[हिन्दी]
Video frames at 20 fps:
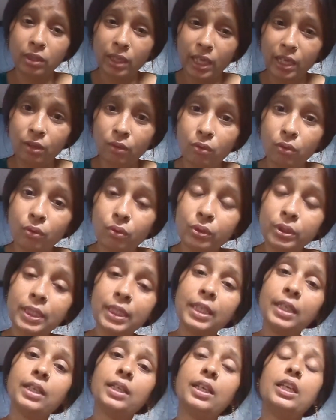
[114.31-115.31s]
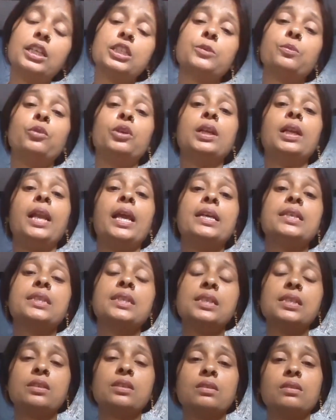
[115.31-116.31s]
एंकोलोजिंग
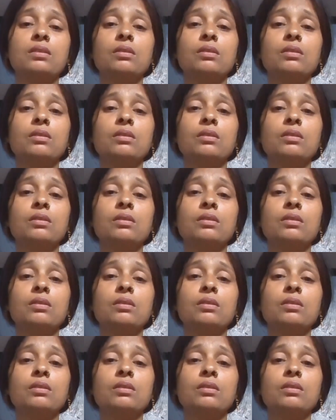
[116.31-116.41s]
स्पॉन्डेलाइसिस